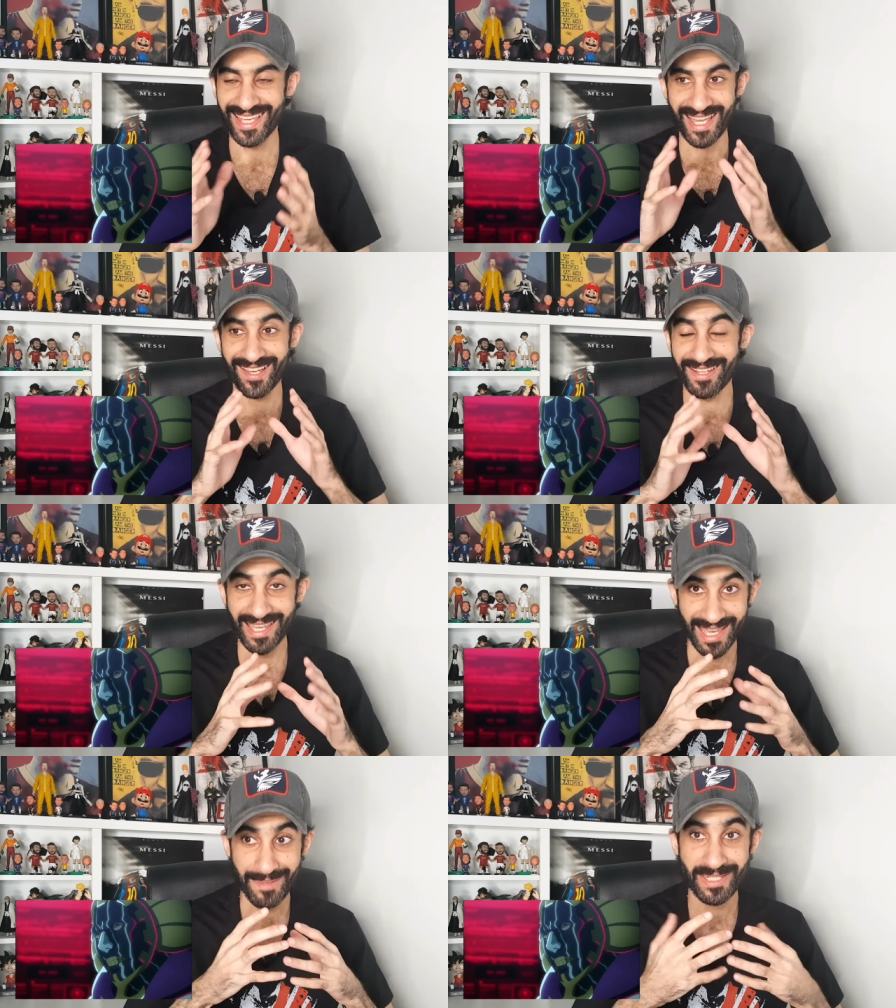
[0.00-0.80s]
يا اخي
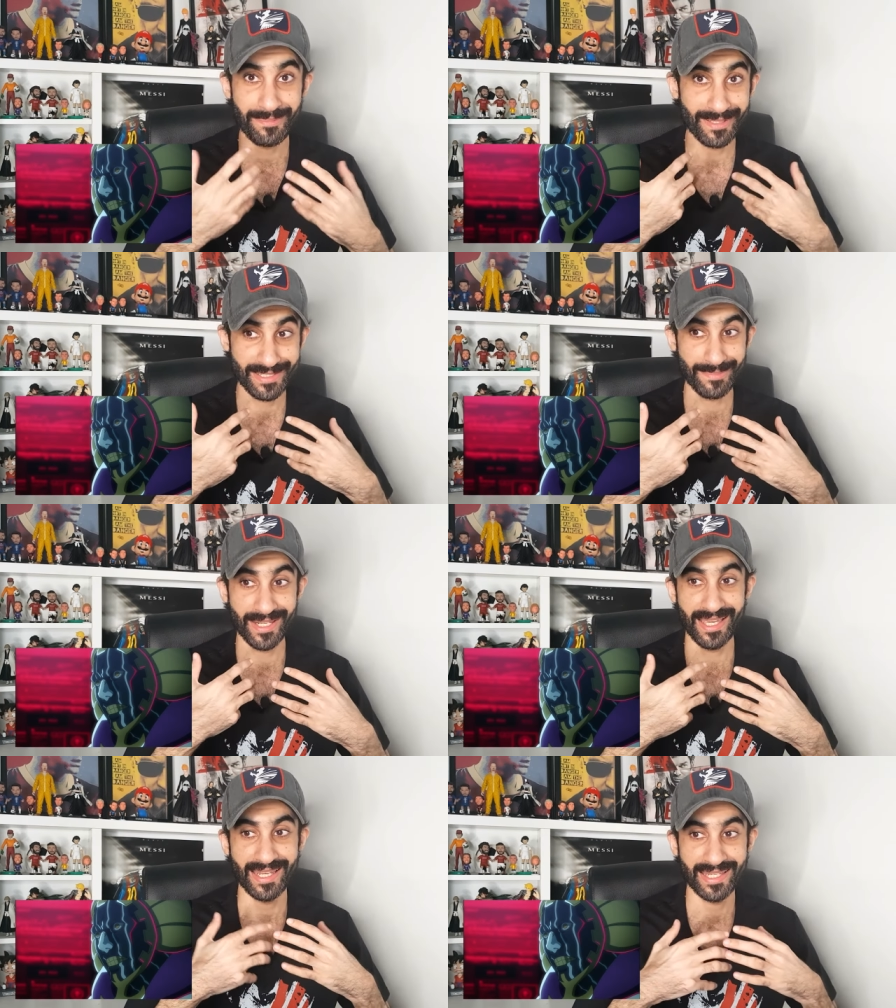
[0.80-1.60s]
انا اهم شيء بالنسبه
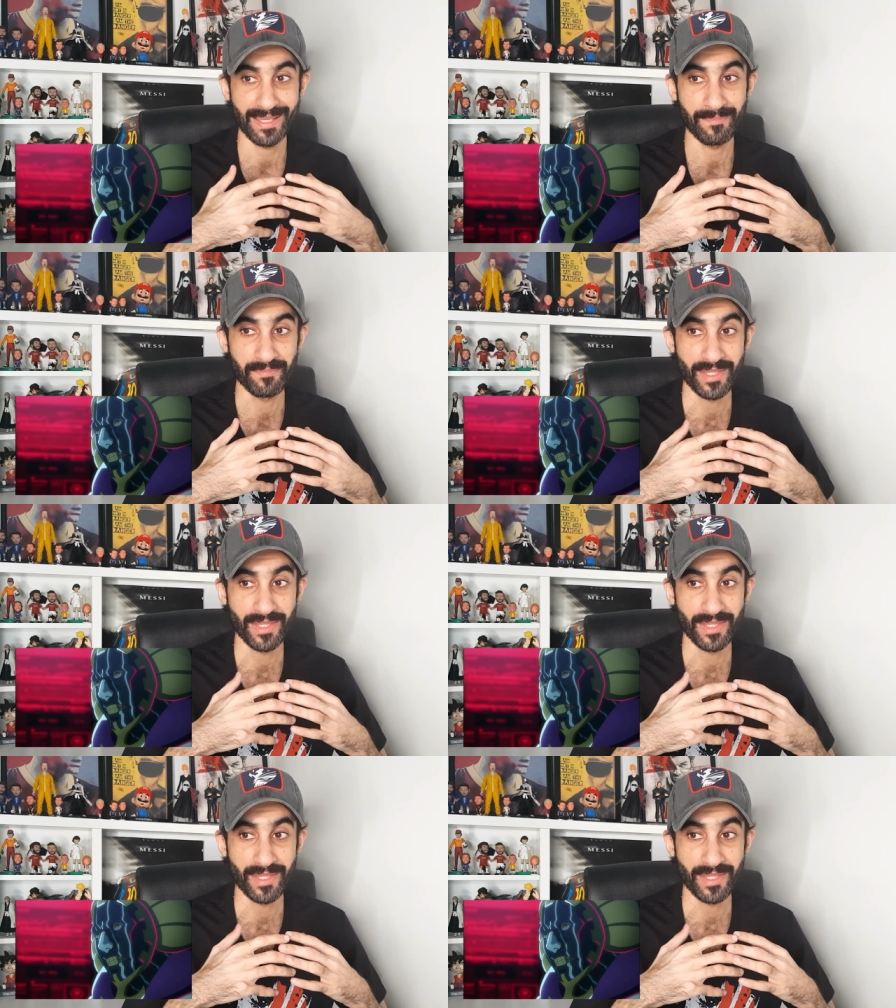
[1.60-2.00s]
لي انه